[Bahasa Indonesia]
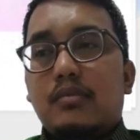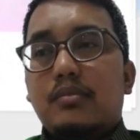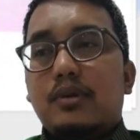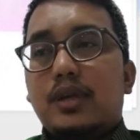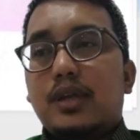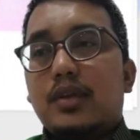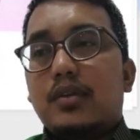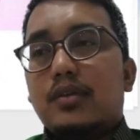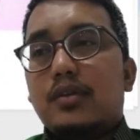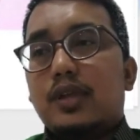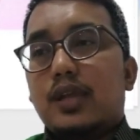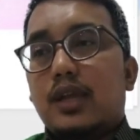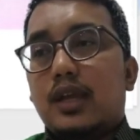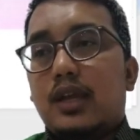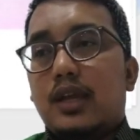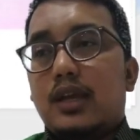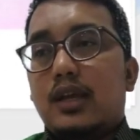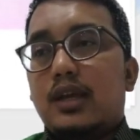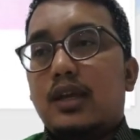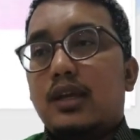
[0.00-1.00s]
Yang
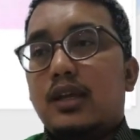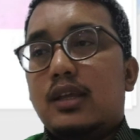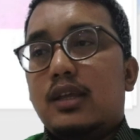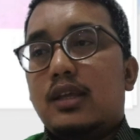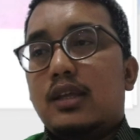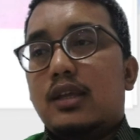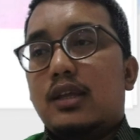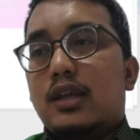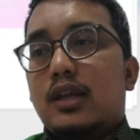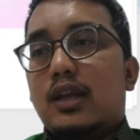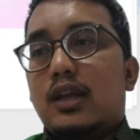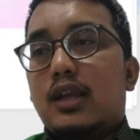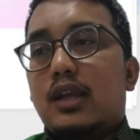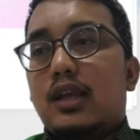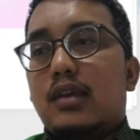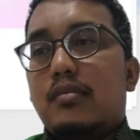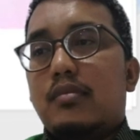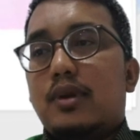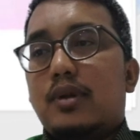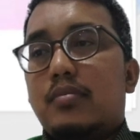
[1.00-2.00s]
berikutnya,
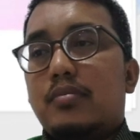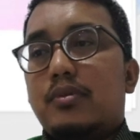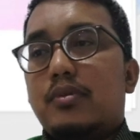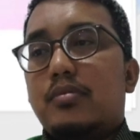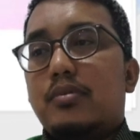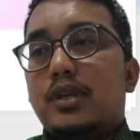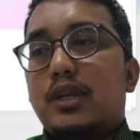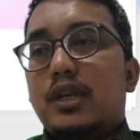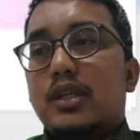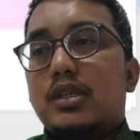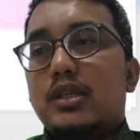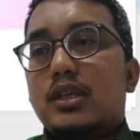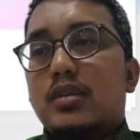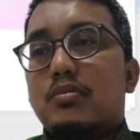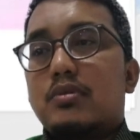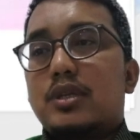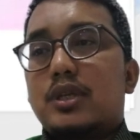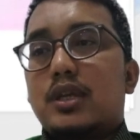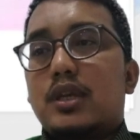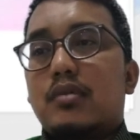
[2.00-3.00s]
kalian mampu
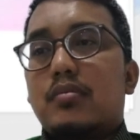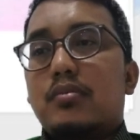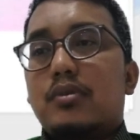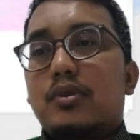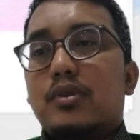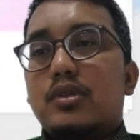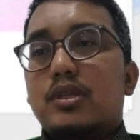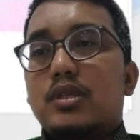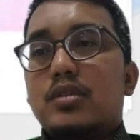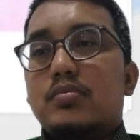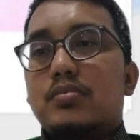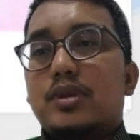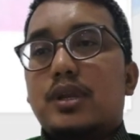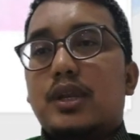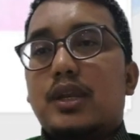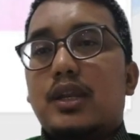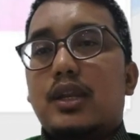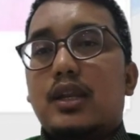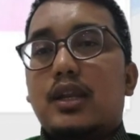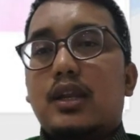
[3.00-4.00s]
mendeskripsikan proses
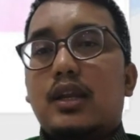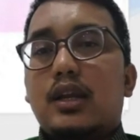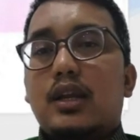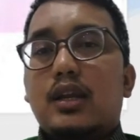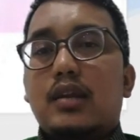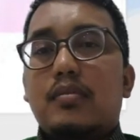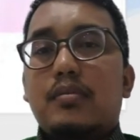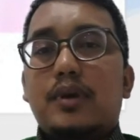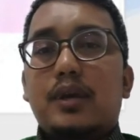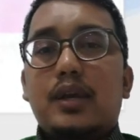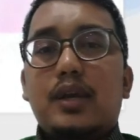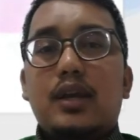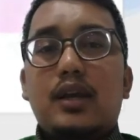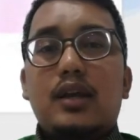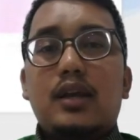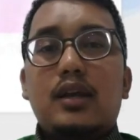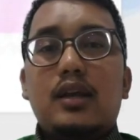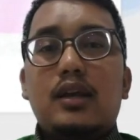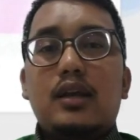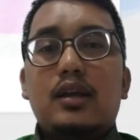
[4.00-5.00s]
peredaran darah
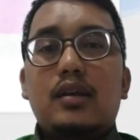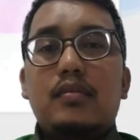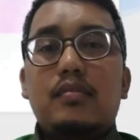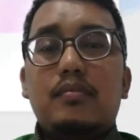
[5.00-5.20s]
pada